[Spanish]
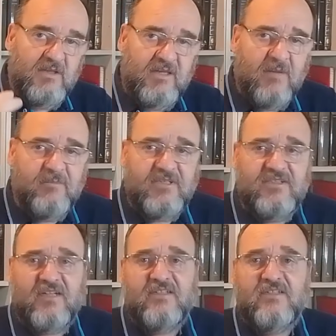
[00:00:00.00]
que a
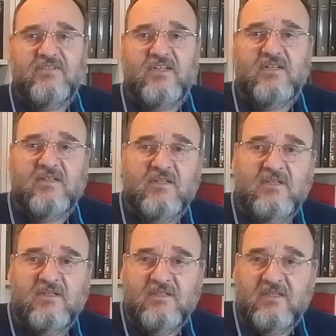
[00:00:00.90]
pesar de ser
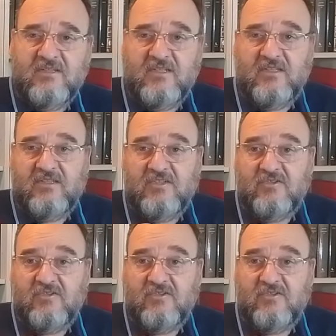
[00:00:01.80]
de,